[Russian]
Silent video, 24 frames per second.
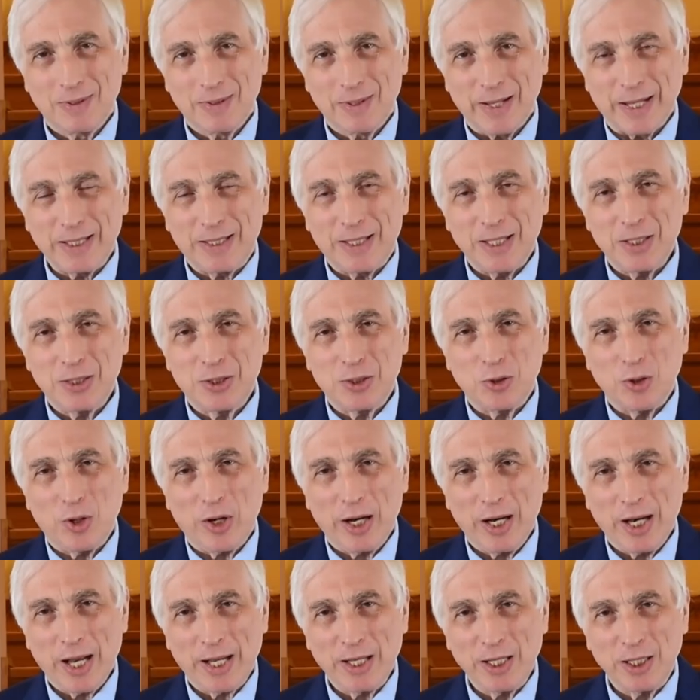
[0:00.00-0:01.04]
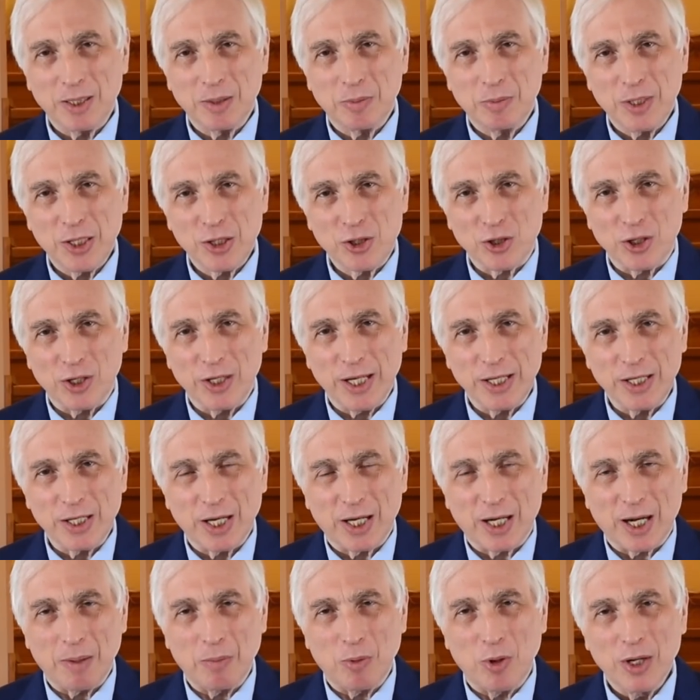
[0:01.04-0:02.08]
Это история Леонида Млечева для
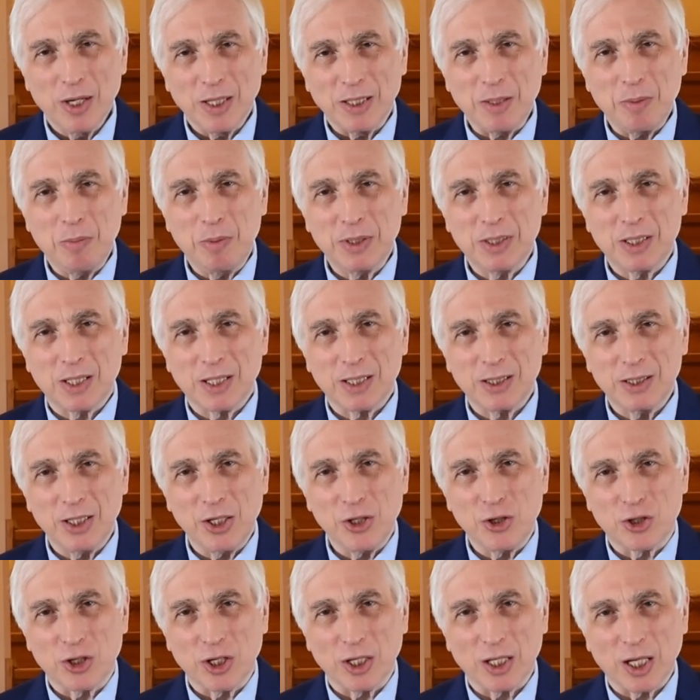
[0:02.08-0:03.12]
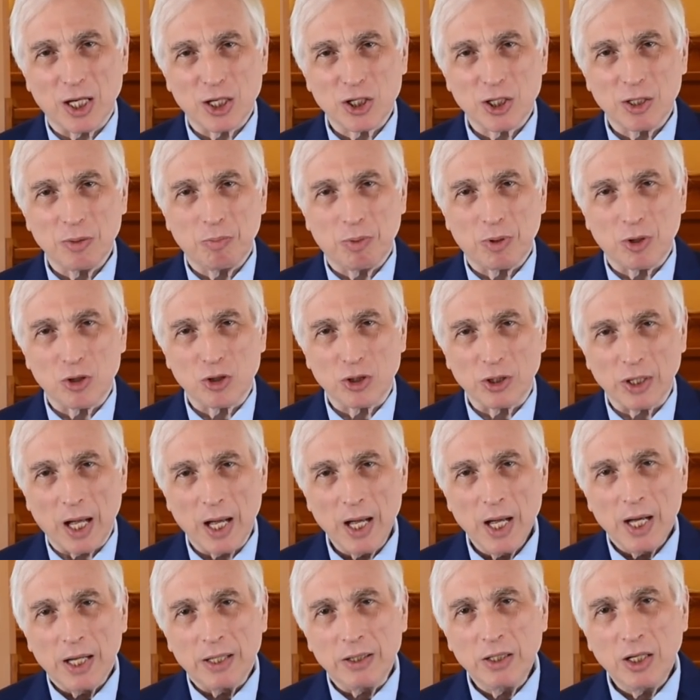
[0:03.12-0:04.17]
тех, кому не безразлично наше прошлое.
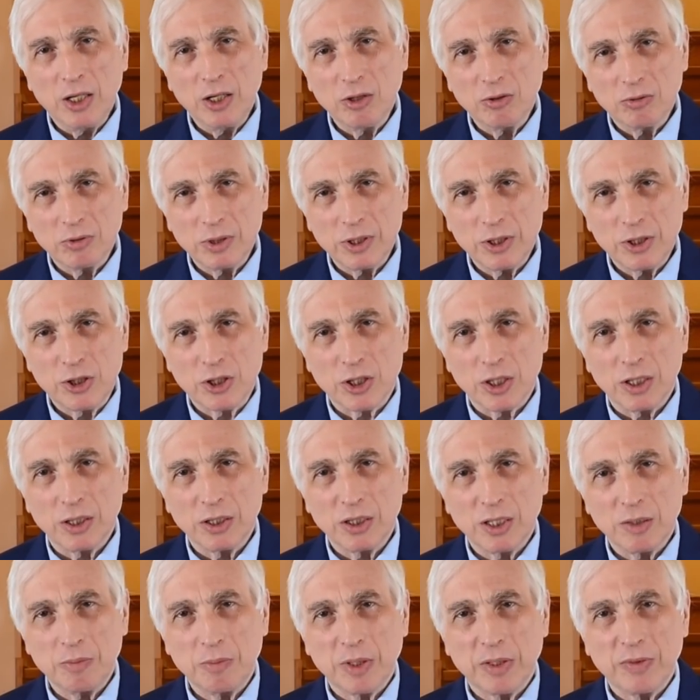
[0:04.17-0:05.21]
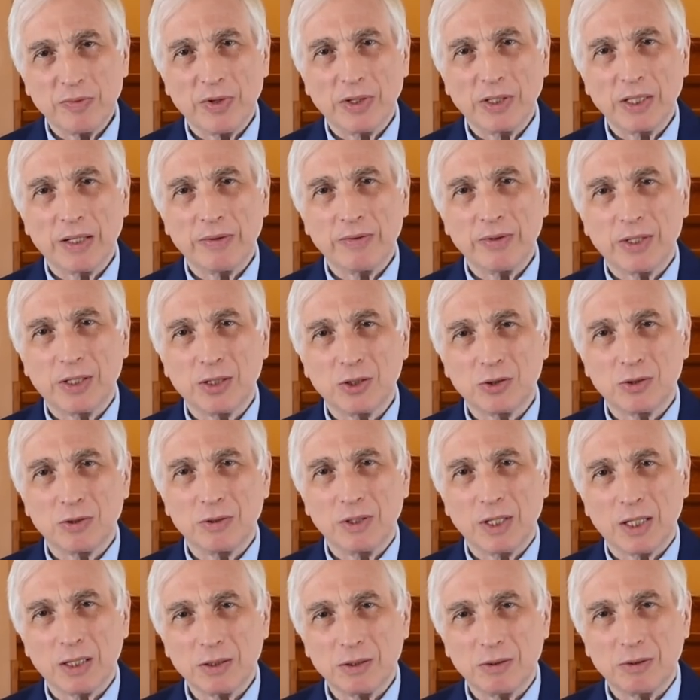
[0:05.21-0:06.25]
Не юный джентльмен во главе
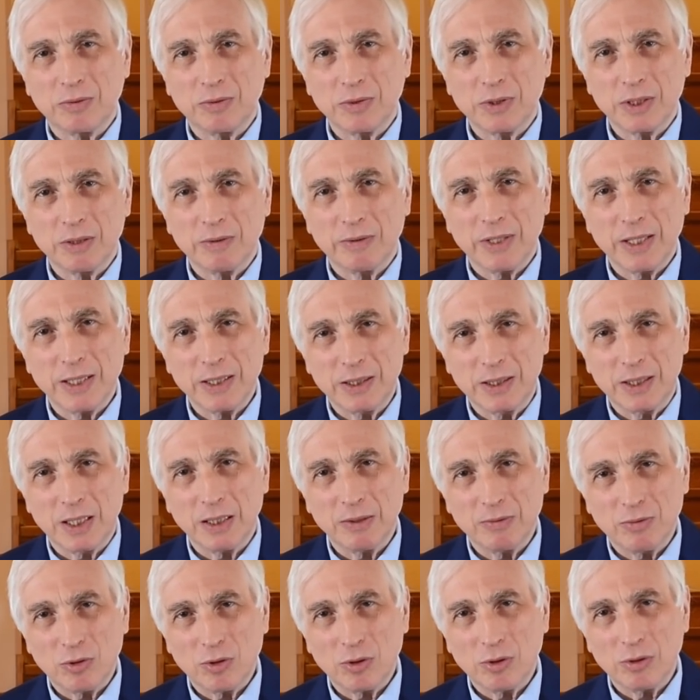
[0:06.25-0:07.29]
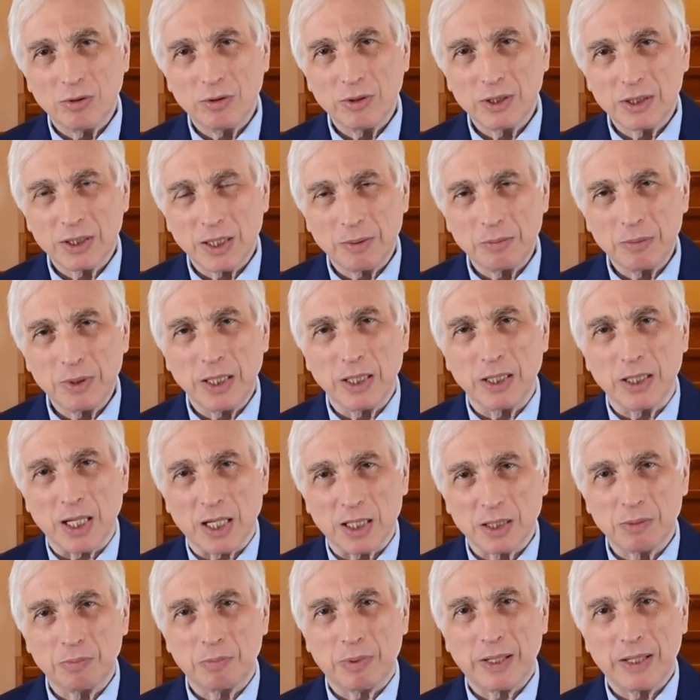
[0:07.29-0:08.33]
государства вызывает тревогу и сомнения,
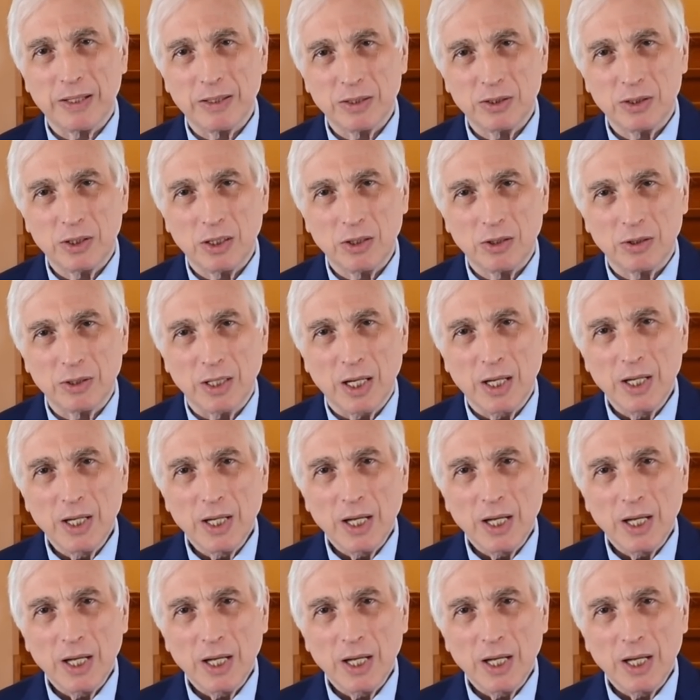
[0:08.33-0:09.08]
а справится ли он